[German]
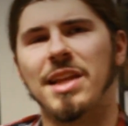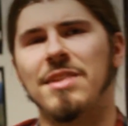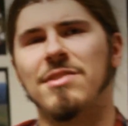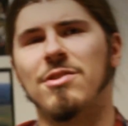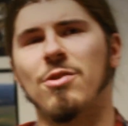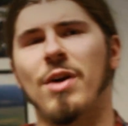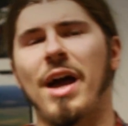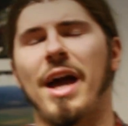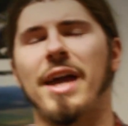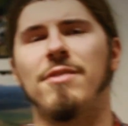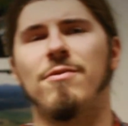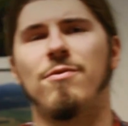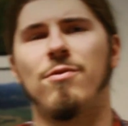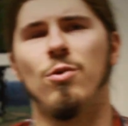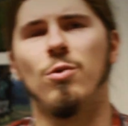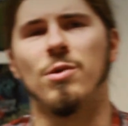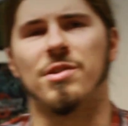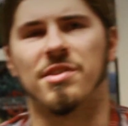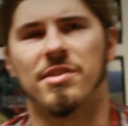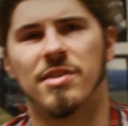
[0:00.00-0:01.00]
ist das doch ein
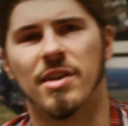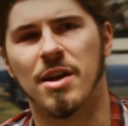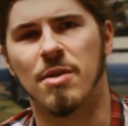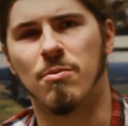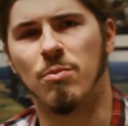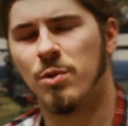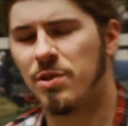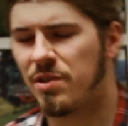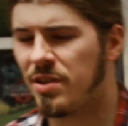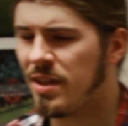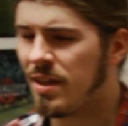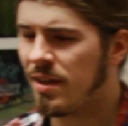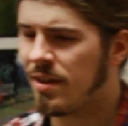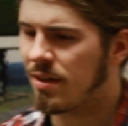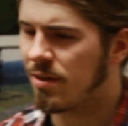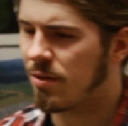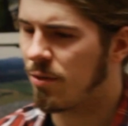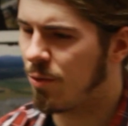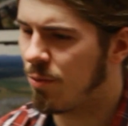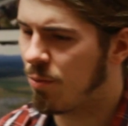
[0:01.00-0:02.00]
Fluss. Musik
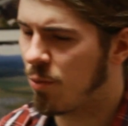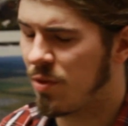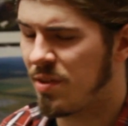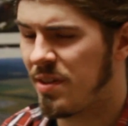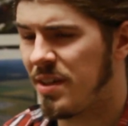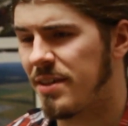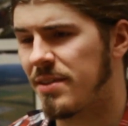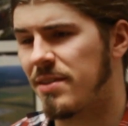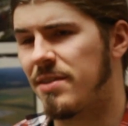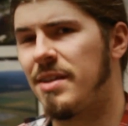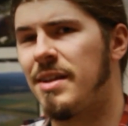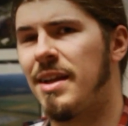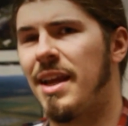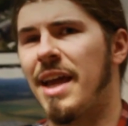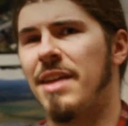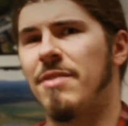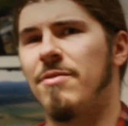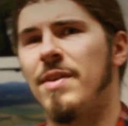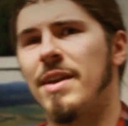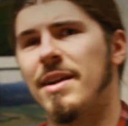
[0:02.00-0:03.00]
und
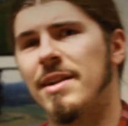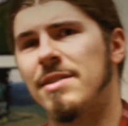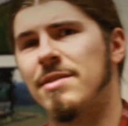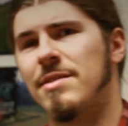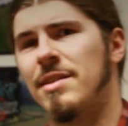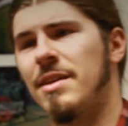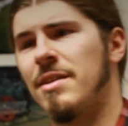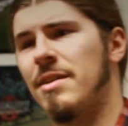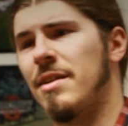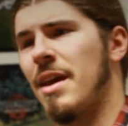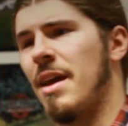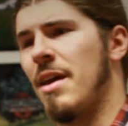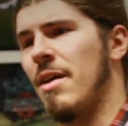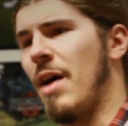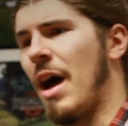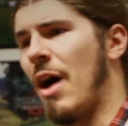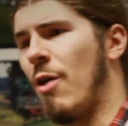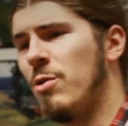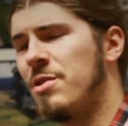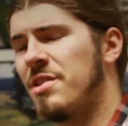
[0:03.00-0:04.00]
Musikstile entwickeln sich
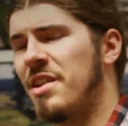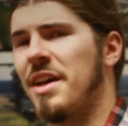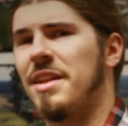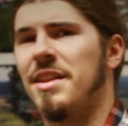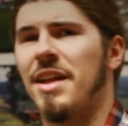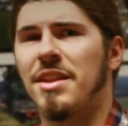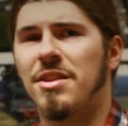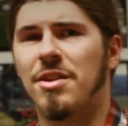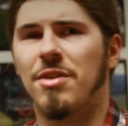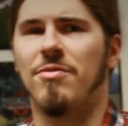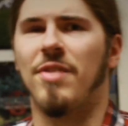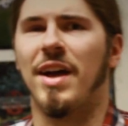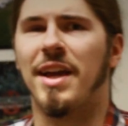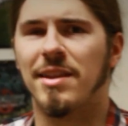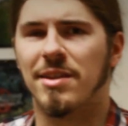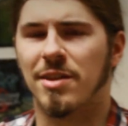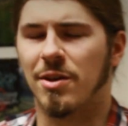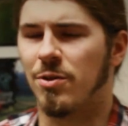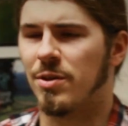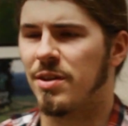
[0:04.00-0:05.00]
auseinander
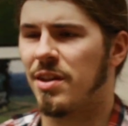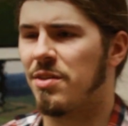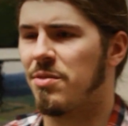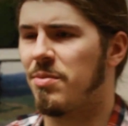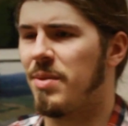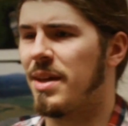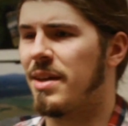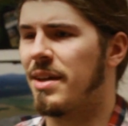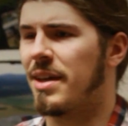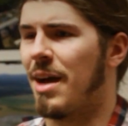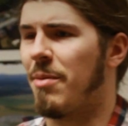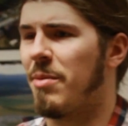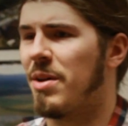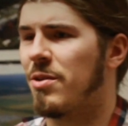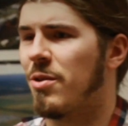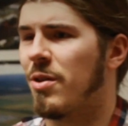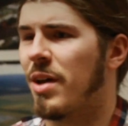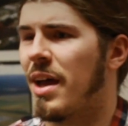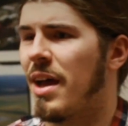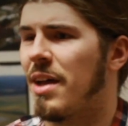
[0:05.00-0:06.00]
weiter und deswegen kann
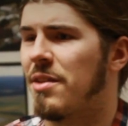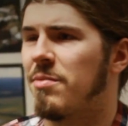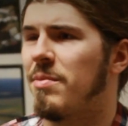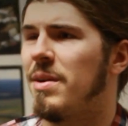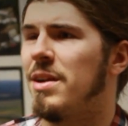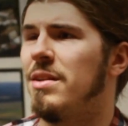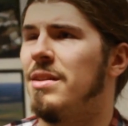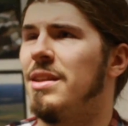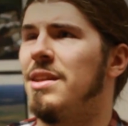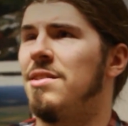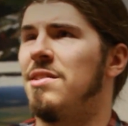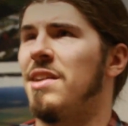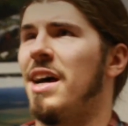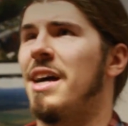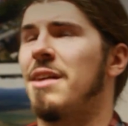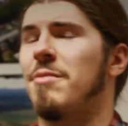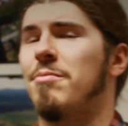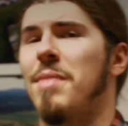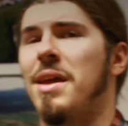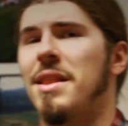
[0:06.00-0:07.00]
man doch erstmal nicht
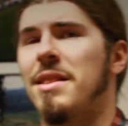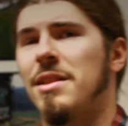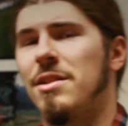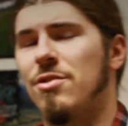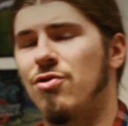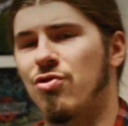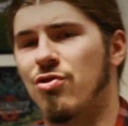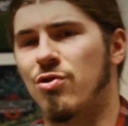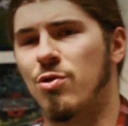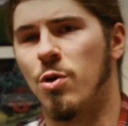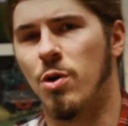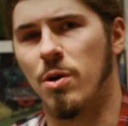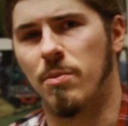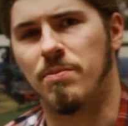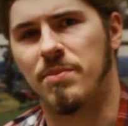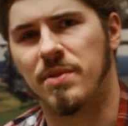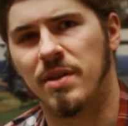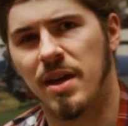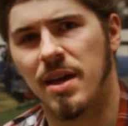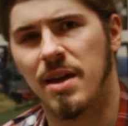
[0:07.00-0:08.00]
sagen, Metal
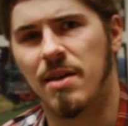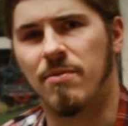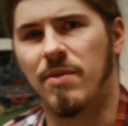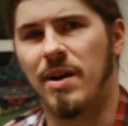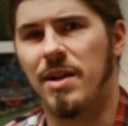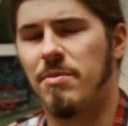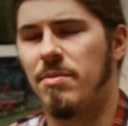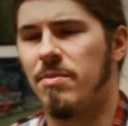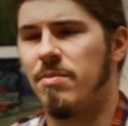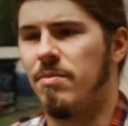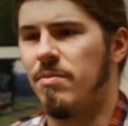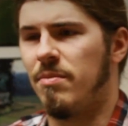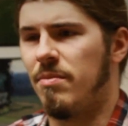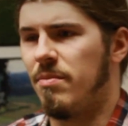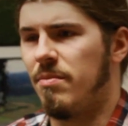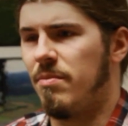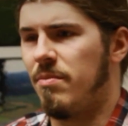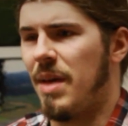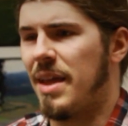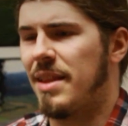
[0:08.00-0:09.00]
stirbt. Weil
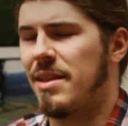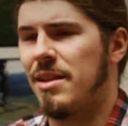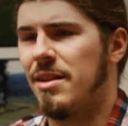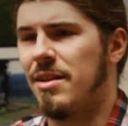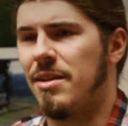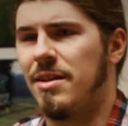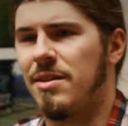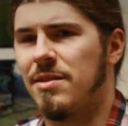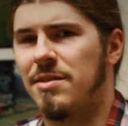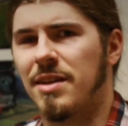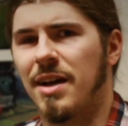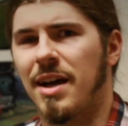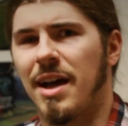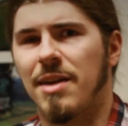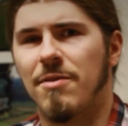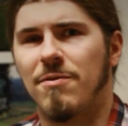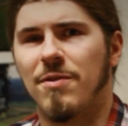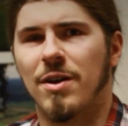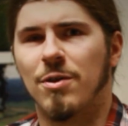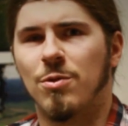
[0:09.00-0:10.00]
Metal ist ja
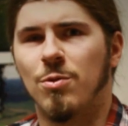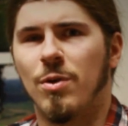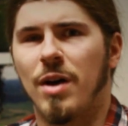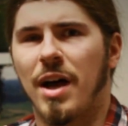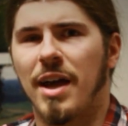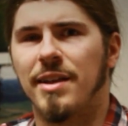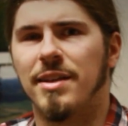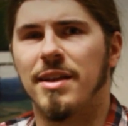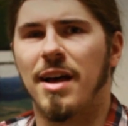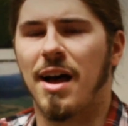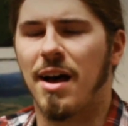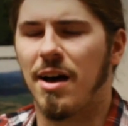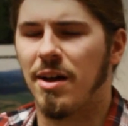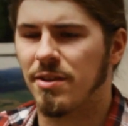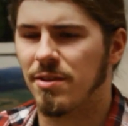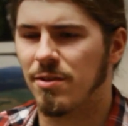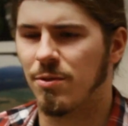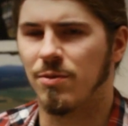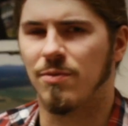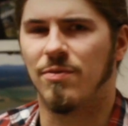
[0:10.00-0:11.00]
einfach nur eine
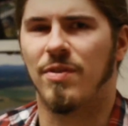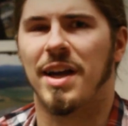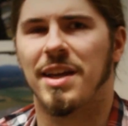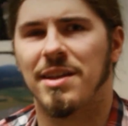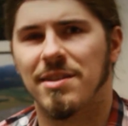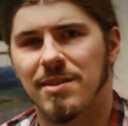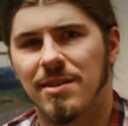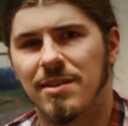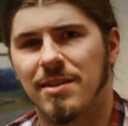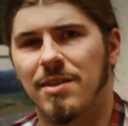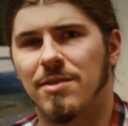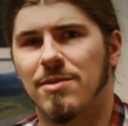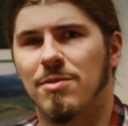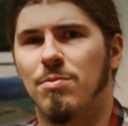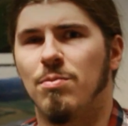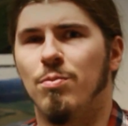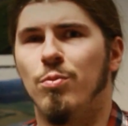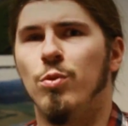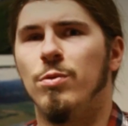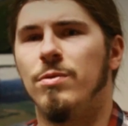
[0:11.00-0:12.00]
Art und Weise des,
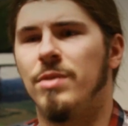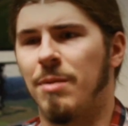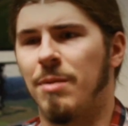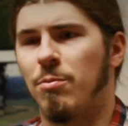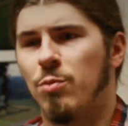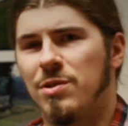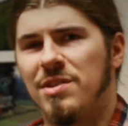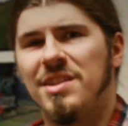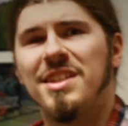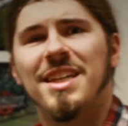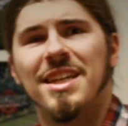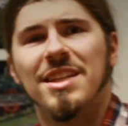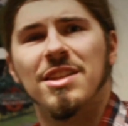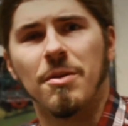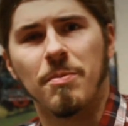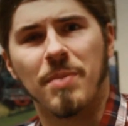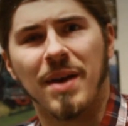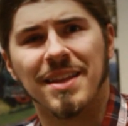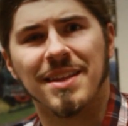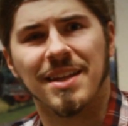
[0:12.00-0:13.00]
der
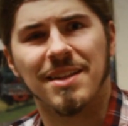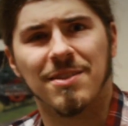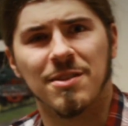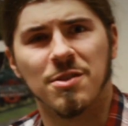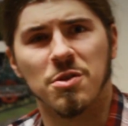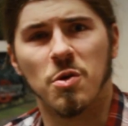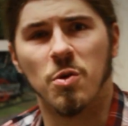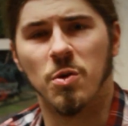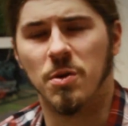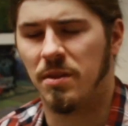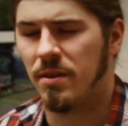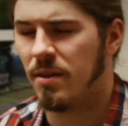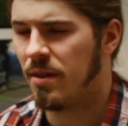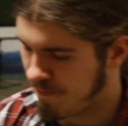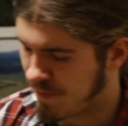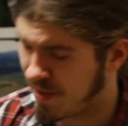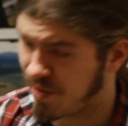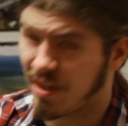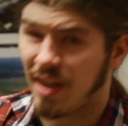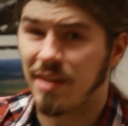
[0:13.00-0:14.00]
Musikinterpretation.
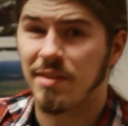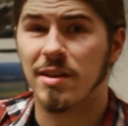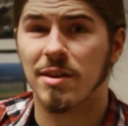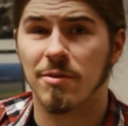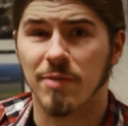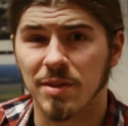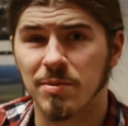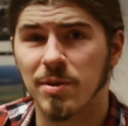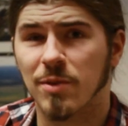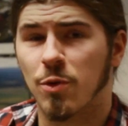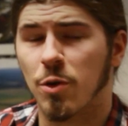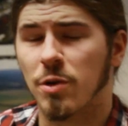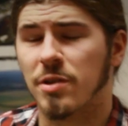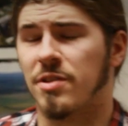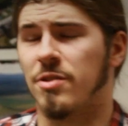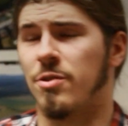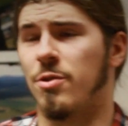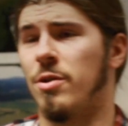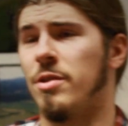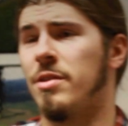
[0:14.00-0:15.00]
Das Einzige, was wir
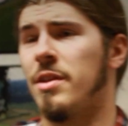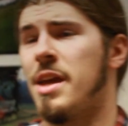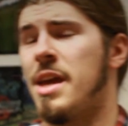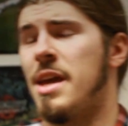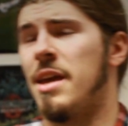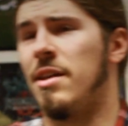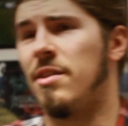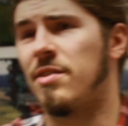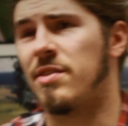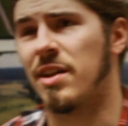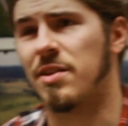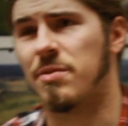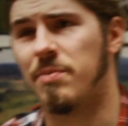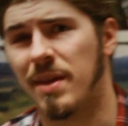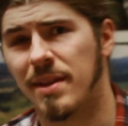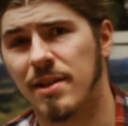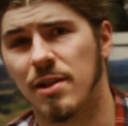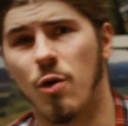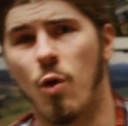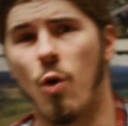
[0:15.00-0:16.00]
fürchten können, ist, dass
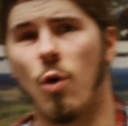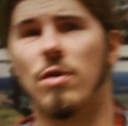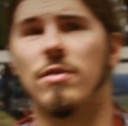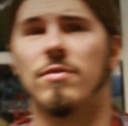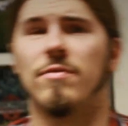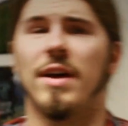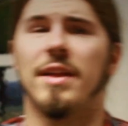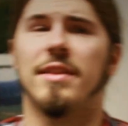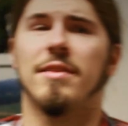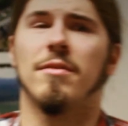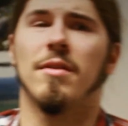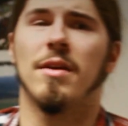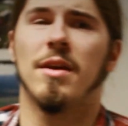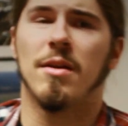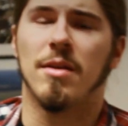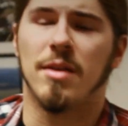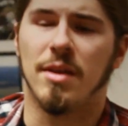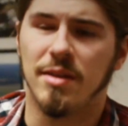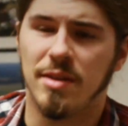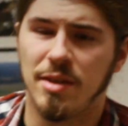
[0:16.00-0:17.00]
Metal irgendwann
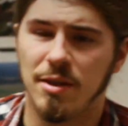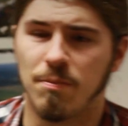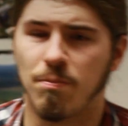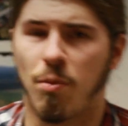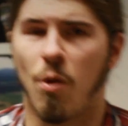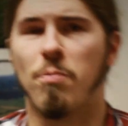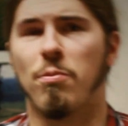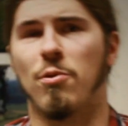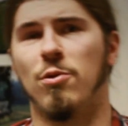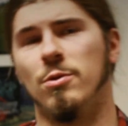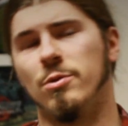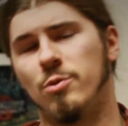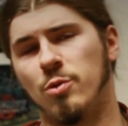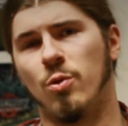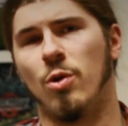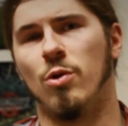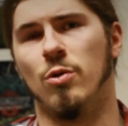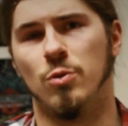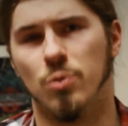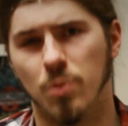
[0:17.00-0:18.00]
in die
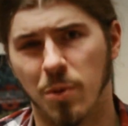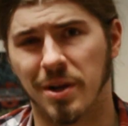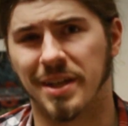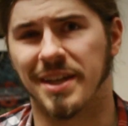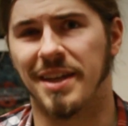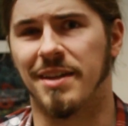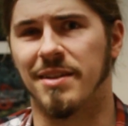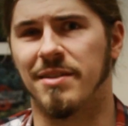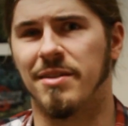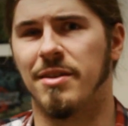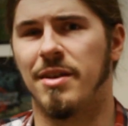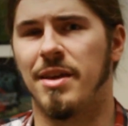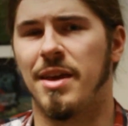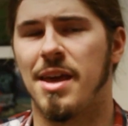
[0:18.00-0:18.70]
Popkultur übergeht.